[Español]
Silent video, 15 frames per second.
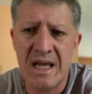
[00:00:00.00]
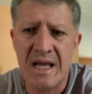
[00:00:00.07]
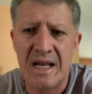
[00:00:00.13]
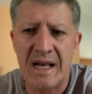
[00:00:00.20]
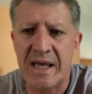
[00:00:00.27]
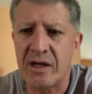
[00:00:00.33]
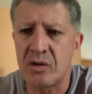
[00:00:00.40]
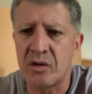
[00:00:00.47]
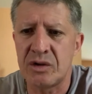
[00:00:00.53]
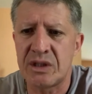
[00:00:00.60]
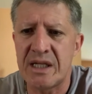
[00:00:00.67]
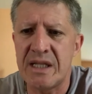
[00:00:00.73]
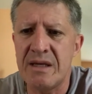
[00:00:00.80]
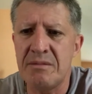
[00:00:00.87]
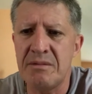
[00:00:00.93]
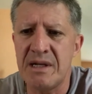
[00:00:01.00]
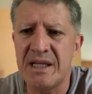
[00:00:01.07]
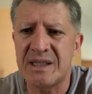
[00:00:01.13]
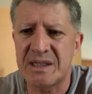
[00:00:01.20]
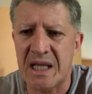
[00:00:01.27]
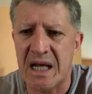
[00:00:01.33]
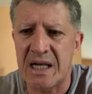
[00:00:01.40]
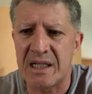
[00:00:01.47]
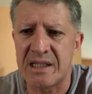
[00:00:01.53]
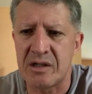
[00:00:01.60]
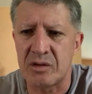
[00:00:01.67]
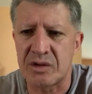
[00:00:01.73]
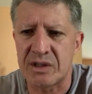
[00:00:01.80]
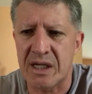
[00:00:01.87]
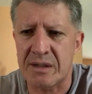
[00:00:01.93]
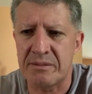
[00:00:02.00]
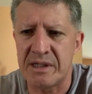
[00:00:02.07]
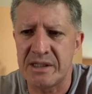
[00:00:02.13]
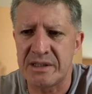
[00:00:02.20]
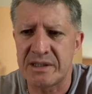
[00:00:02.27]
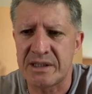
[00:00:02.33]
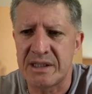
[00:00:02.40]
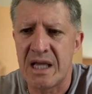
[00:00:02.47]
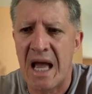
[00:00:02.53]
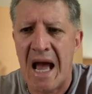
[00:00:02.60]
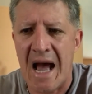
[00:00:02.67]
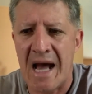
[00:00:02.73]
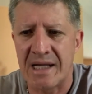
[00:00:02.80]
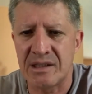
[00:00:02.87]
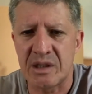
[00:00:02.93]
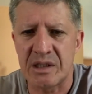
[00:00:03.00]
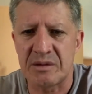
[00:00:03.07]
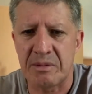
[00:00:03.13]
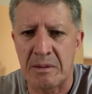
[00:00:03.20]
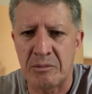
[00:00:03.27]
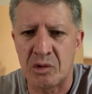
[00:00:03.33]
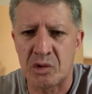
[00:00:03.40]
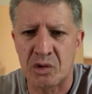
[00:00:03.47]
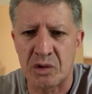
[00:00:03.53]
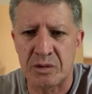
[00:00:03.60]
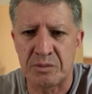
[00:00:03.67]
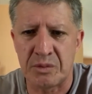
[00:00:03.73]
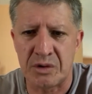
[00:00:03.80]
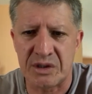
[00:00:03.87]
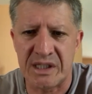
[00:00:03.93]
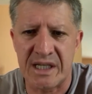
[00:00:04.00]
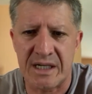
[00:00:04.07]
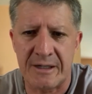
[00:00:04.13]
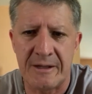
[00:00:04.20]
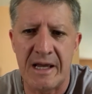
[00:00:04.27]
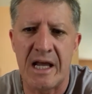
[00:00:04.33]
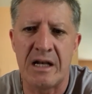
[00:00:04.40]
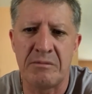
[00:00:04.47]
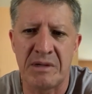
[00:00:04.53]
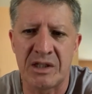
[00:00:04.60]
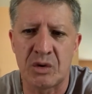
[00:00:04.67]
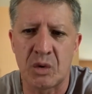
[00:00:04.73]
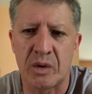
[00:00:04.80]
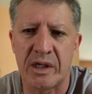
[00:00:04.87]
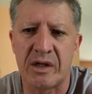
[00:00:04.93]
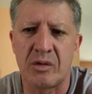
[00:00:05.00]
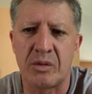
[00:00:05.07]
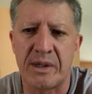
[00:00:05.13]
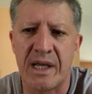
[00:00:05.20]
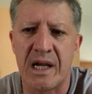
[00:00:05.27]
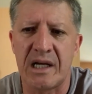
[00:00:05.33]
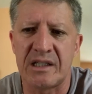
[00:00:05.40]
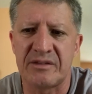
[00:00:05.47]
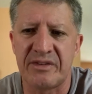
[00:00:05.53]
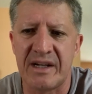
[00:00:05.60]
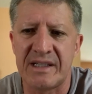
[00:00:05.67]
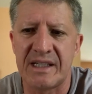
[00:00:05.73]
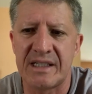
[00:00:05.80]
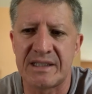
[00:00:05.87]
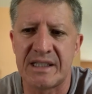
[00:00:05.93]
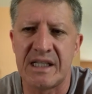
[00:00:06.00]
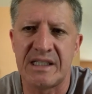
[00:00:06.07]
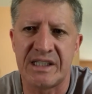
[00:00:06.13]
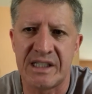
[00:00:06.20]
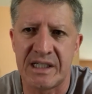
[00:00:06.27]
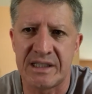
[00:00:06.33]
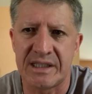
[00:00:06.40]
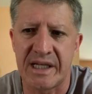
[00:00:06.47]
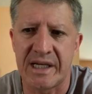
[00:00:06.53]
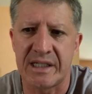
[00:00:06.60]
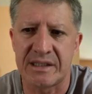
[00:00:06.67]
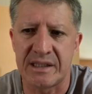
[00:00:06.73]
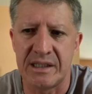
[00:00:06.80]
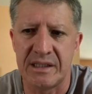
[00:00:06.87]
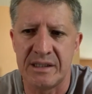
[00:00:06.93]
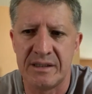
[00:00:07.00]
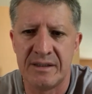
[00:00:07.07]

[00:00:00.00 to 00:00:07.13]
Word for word: la incontenible tala de los árboles antes famosos por ser el manto que cubría las faldas del Chinantecatl.